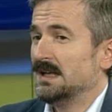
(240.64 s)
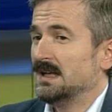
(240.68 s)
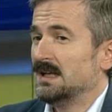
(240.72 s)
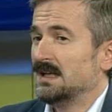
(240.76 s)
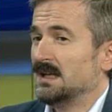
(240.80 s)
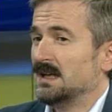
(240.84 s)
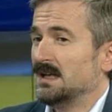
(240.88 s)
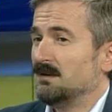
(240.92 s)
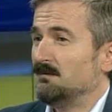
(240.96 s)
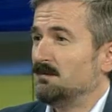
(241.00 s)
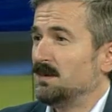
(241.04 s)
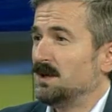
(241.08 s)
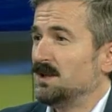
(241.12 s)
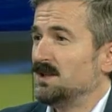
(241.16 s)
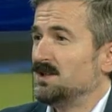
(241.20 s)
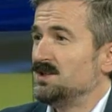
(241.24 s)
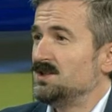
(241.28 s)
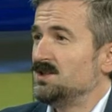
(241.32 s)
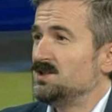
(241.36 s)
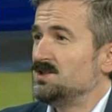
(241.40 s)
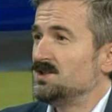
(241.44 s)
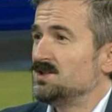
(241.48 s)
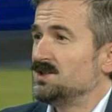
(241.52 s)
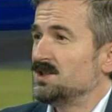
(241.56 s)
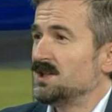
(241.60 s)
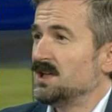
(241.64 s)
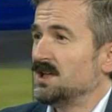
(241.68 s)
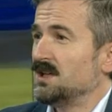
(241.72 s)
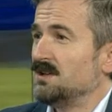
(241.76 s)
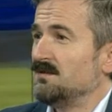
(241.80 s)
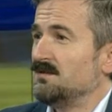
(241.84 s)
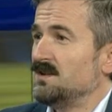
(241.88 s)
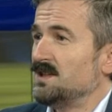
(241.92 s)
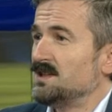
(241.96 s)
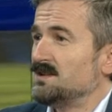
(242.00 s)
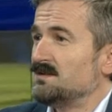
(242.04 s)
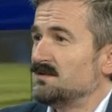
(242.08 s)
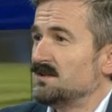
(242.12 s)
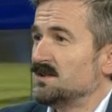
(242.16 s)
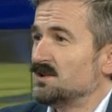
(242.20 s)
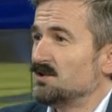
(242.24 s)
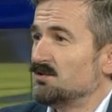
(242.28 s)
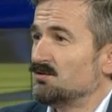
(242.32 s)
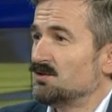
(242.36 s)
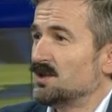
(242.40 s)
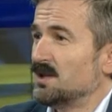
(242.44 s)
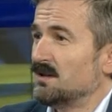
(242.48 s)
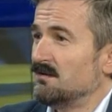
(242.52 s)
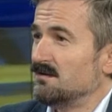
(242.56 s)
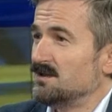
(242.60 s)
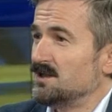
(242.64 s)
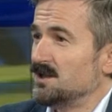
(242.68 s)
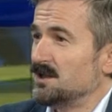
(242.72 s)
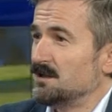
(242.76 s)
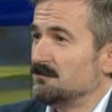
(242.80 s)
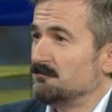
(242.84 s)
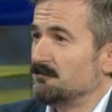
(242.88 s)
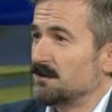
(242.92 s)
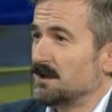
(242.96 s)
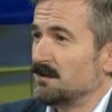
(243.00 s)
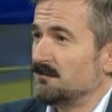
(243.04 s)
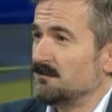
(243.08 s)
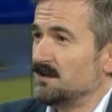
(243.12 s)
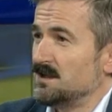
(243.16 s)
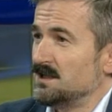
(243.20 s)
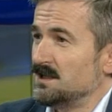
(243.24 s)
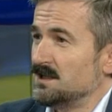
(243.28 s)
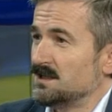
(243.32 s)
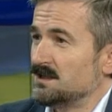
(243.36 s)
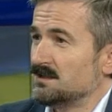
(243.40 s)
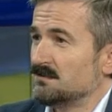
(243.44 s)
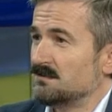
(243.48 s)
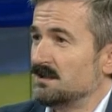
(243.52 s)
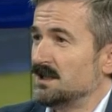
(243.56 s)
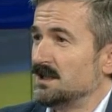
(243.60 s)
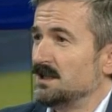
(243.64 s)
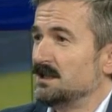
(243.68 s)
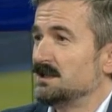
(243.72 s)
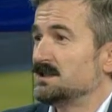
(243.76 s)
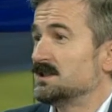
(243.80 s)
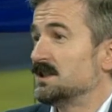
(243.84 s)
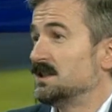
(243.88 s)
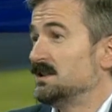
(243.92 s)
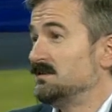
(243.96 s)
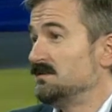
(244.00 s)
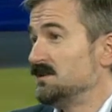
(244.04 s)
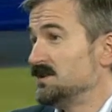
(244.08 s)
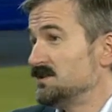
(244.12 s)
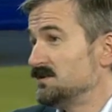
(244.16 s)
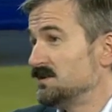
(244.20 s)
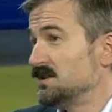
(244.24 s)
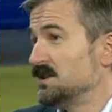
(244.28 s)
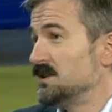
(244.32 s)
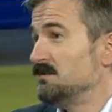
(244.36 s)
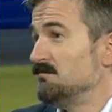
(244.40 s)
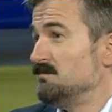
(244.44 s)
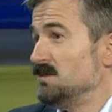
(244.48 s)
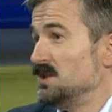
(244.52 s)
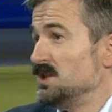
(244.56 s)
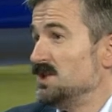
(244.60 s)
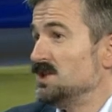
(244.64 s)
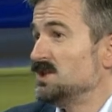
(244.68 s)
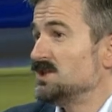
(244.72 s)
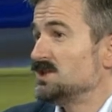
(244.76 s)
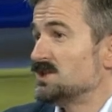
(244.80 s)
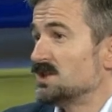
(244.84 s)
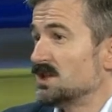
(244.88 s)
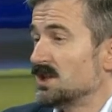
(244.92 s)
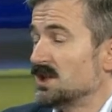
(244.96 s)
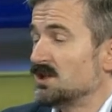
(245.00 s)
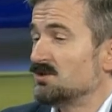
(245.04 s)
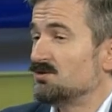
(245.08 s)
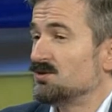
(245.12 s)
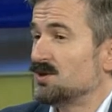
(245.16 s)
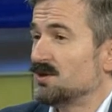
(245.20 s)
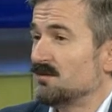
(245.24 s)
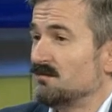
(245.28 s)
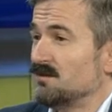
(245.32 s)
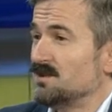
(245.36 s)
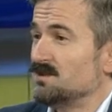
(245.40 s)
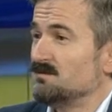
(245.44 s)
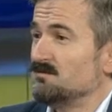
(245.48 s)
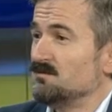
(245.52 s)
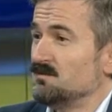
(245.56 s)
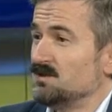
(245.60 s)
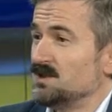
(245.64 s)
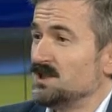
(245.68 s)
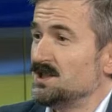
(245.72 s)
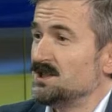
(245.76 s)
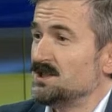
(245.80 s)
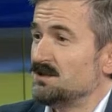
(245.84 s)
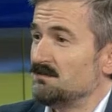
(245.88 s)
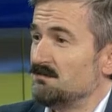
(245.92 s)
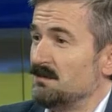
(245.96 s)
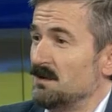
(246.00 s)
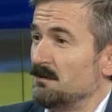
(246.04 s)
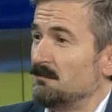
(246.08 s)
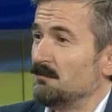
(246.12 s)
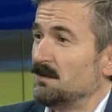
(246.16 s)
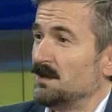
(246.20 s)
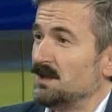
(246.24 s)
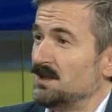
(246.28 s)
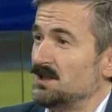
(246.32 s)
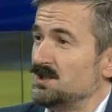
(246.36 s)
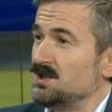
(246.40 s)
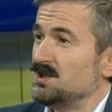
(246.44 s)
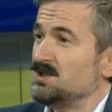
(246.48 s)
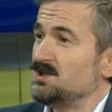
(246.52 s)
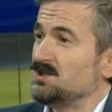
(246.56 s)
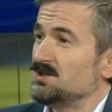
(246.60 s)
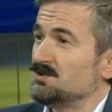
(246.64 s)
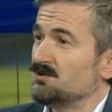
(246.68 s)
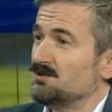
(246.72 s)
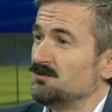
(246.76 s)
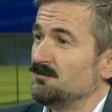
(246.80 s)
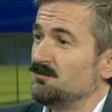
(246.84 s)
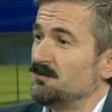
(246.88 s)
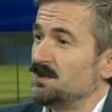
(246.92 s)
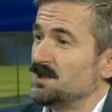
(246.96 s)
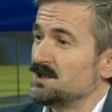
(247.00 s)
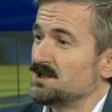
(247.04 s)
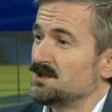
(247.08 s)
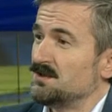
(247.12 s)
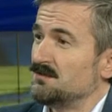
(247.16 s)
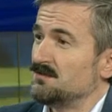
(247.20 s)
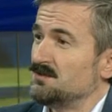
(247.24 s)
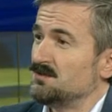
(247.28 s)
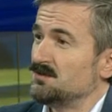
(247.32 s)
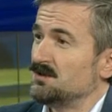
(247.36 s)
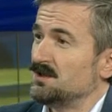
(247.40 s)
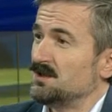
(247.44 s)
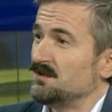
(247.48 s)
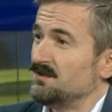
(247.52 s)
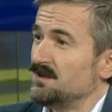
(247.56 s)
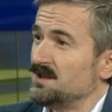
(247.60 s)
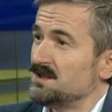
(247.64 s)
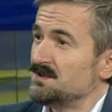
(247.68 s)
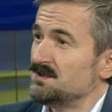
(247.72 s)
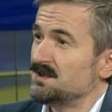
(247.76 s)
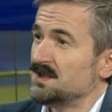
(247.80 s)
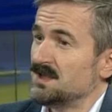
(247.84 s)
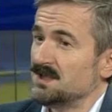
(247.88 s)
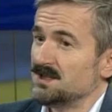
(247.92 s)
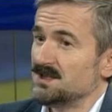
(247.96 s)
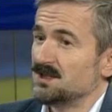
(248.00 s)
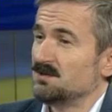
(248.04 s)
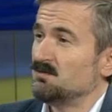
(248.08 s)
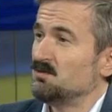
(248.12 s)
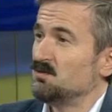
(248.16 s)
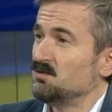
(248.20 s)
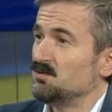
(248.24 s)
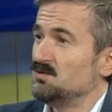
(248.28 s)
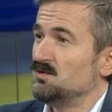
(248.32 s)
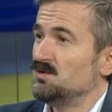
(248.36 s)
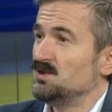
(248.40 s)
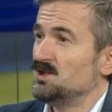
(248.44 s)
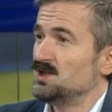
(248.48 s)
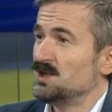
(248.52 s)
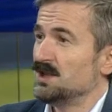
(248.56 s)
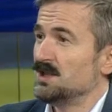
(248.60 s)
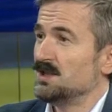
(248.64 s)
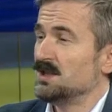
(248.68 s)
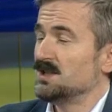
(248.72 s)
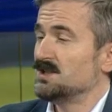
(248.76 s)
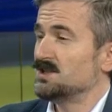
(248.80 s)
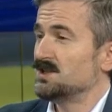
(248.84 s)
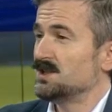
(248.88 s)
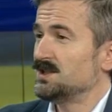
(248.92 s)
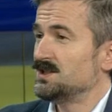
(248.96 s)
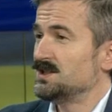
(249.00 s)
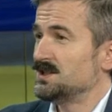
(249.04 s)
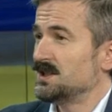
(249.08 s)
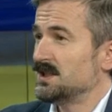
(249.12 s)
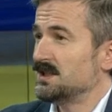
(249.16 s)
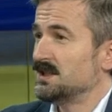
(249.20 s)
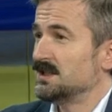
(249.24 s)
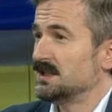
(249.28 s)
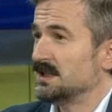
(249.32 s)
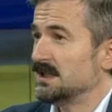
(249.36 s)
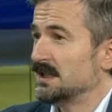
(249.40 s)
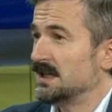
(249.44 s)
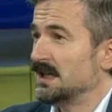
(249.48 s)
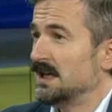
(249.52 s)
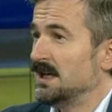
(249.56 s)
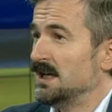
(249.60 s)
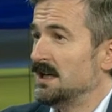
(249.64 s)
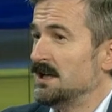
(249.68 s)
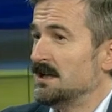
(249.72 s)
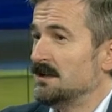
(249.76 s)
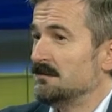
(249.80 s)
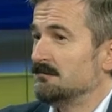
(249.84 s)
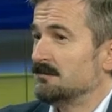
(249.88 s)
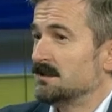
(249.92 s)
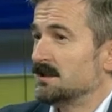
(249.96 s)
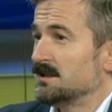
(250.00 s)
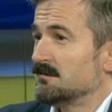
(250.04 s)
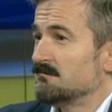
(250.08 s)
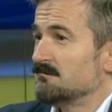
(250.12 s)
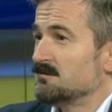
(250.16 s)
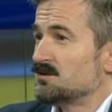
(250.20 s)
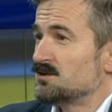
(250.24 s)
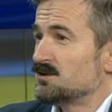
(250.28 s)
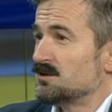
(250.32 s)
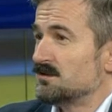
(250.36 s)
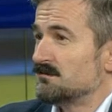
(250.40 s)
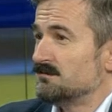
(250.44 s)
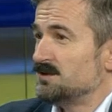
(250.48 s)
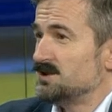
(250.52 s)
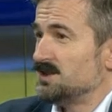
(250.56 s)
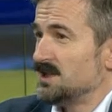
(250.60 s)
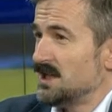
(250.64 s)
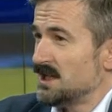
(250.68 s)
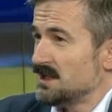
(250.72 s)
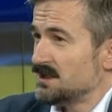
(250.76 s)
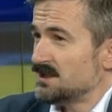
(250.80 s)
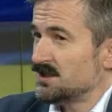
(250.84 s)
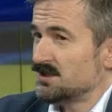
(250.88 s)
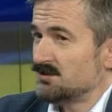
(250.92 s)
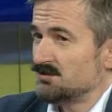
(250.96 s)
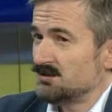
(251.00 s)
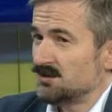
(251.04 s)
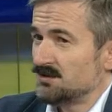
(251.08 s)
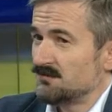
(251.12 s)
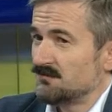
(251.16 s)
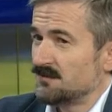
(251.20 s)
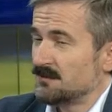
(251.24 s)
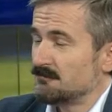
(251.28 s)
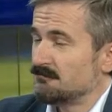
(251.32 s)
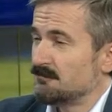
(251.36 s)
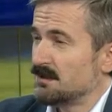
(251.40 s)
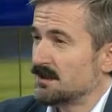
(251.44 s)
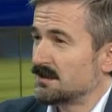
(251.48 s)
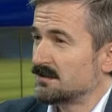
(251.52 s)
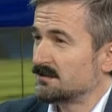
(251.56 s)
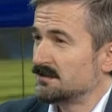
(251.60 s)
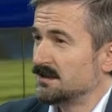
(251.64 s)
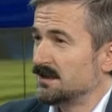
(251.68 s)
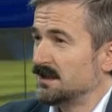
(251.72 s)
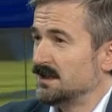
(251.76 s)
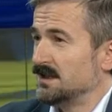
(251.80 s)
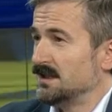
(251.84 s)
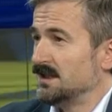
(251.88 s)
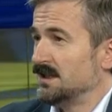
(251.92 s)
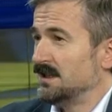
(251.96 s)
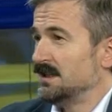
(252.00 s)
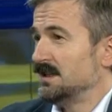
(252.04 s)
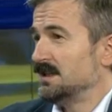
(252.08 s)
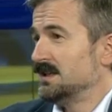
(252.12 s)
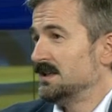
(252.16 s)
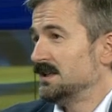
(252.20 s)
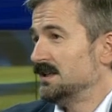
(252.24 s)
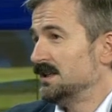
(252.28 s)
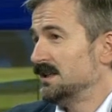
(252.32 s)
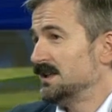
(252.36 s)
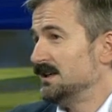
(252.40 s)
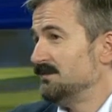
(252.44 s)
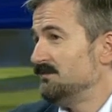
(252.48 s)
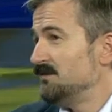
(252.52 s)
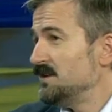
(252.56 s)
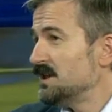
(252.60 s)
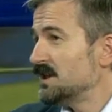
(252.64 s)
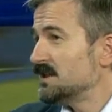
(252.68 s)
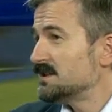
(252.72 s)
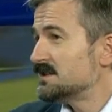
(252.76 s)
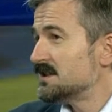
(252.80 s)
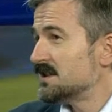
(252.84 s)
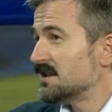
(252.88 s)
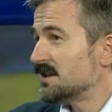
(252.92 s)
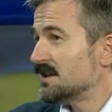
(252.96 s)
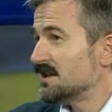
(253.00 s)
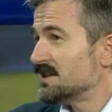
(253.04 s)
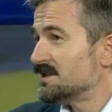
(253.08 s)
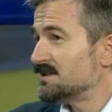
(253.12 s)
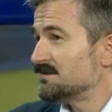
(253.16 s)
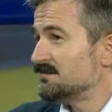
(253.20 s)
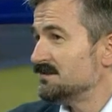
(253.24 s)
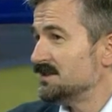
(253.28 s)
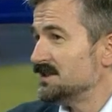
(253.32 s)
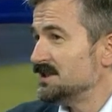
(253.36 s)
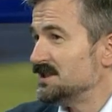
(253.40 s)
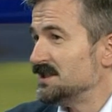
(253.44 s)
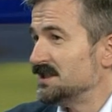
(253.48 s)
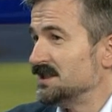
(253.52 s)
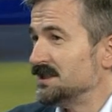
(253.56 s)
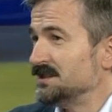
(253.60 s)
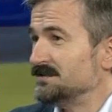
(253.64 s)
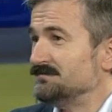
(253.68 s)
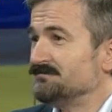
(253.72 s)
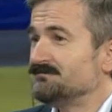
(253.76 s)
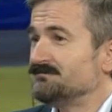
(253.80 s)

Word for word: Э, политически ответственные руководители правительства и, соответственно, министры, которые возьмут на себя политическую, прежде всего, ответственность за будущее нашей страны. Потому что сейчас идет выбор э, вектора развития,